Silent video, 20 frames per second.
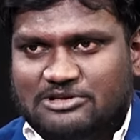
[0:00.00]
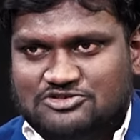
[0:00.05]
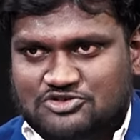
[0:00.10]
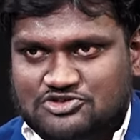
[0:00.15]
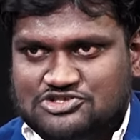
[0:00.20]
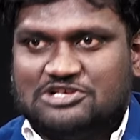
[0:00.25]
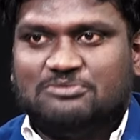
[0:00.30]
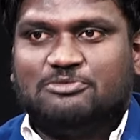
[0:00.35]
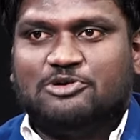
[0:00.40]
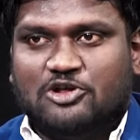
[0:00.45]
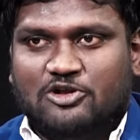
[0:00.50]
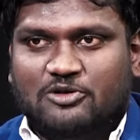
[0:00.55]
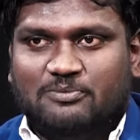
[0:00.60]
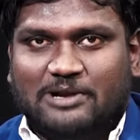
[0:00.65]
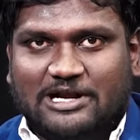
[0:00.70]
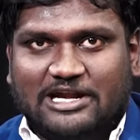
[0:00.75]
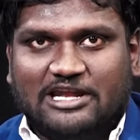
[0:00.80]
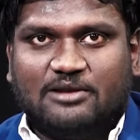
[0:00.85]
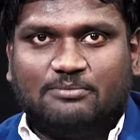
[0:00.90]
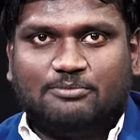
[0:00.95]
మీరు సోషల్ మీడియాలో
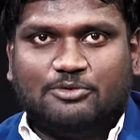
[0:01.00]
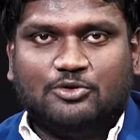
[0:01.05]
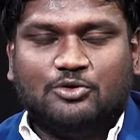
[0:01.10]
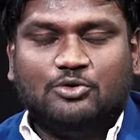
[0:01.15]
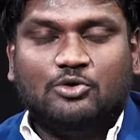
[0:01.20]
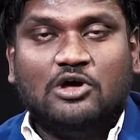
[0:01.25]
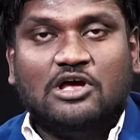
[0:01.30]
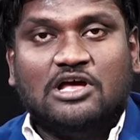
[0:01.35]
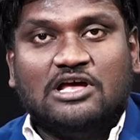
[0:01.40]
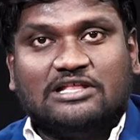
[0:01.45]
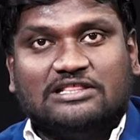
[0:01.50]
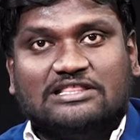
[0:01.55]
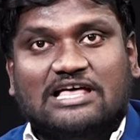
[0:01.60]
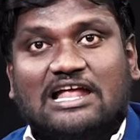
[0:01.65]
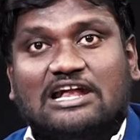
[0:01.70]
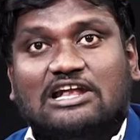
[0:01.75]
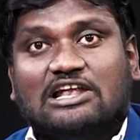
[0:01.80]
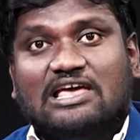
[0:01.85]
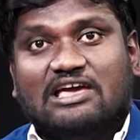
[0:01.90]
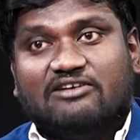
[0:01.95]
పెట్టినప్పుడు
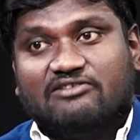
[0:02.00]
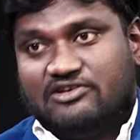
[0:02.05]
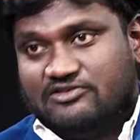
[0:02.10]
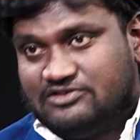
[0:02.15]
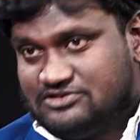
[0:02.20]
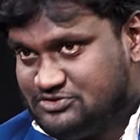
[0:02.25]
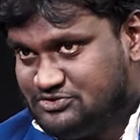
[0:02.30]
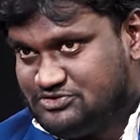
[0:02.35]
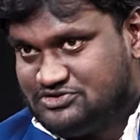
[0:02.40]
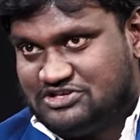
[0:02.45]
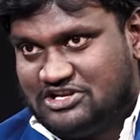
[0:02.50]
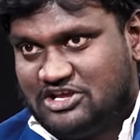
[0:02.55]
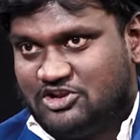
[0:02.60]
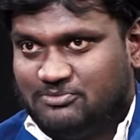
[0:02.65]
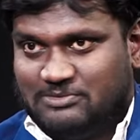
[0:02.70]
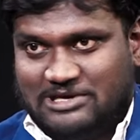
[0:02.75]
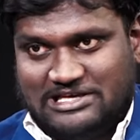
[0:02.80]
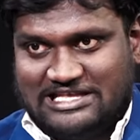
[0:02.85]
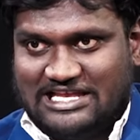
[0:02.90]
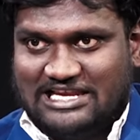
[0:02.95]
దాంట్లో ఎవరెవరు చూస్తున్నారో
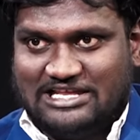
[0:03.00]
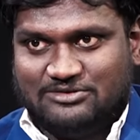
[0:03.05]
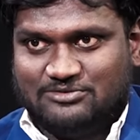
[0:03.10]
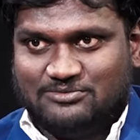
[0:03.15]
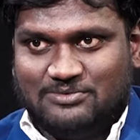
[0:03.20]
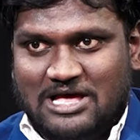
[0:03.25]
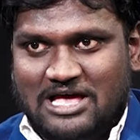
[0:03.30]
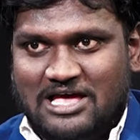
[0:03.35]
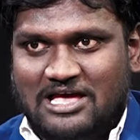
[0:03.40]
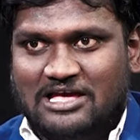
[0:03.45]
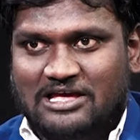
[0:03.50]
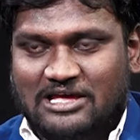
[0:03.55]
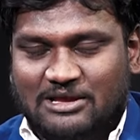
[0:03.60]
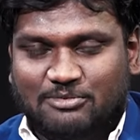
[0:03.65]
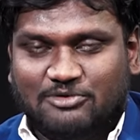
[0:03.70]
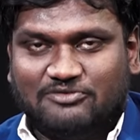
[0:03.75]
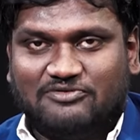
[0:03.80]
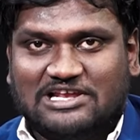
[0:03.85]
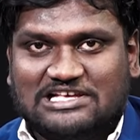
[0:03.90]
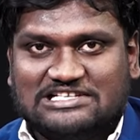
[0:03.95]
మీకు తెలియదు
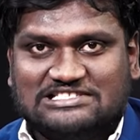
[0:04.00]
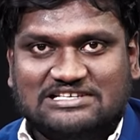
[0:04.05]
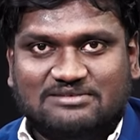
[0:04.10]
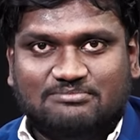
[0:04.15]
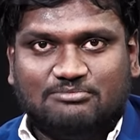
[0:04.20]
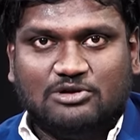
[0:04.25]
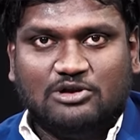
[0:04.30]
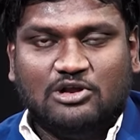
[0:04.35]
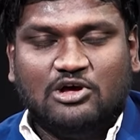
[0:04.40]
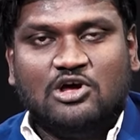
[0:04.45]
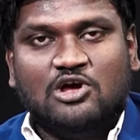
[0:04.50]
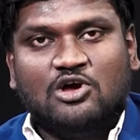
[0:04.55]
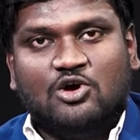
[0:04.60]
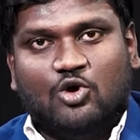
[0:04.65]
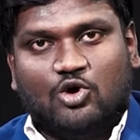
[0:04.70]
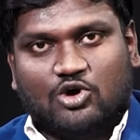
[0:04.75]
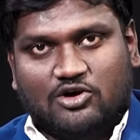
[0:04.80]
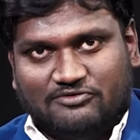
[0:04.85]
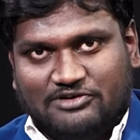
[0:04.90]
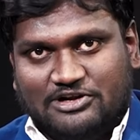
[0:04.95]
ఇప్పుడు ఫర్ ఎగ్జాంపుల్
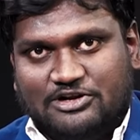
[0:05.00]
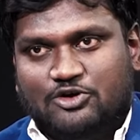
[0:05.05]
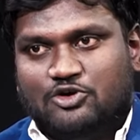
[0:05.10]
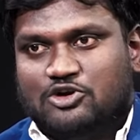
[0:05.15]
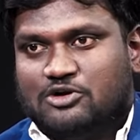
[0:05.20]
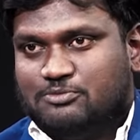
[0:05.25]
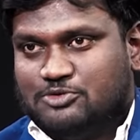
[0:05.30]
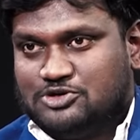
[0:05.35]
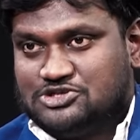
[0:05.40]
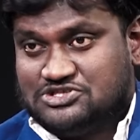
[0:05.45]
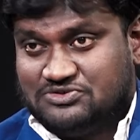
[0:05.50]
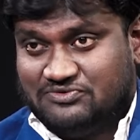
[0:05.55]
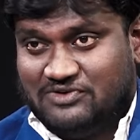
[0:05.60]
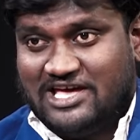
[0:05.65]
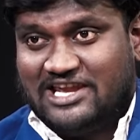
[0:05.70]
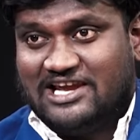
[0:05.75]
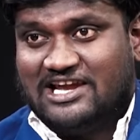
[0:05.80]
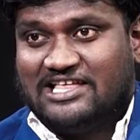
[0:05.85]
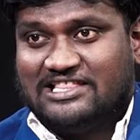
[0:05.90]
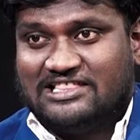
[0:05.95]
ఒక వీడియో ఒక పోస్ట్
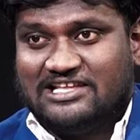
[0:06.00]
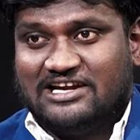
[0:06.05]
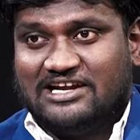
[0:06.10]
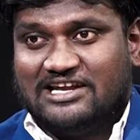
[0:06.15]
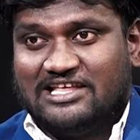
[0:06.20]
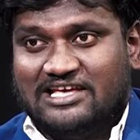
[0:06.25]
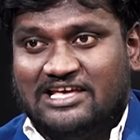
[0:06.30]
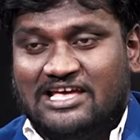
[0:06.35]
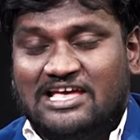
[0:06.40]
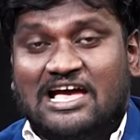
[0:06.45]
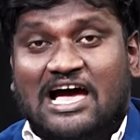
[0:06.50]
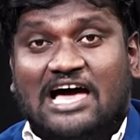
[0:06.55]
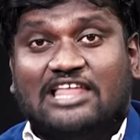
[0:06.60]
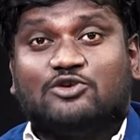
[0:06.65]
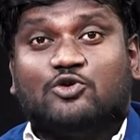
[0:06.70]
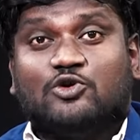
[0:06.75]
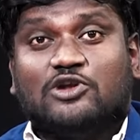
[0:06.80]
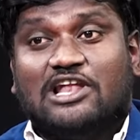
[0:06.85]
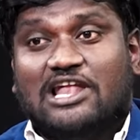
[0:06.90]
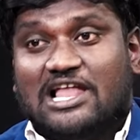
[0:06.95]
వైరల్ అయిందంటే అది
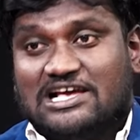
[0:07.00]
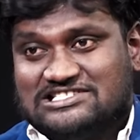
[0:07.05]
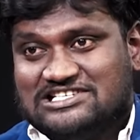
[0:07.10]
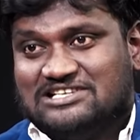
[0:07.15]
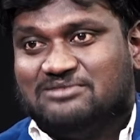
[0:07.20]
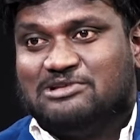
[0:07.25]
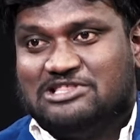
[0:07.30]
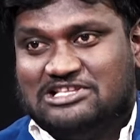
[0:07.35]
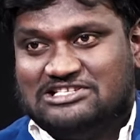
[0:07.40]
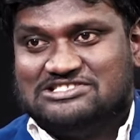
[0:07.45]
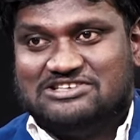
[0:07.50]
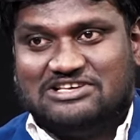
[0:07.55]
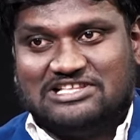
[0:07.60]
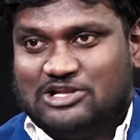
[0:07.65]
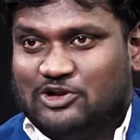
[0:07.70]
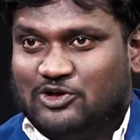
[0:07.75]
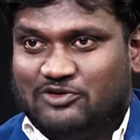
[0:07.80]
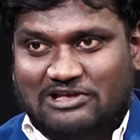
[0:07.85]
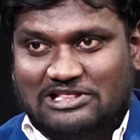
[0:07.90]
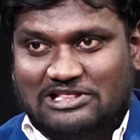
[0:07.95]
కొన్ని లక్షల మంది చేతిలోకి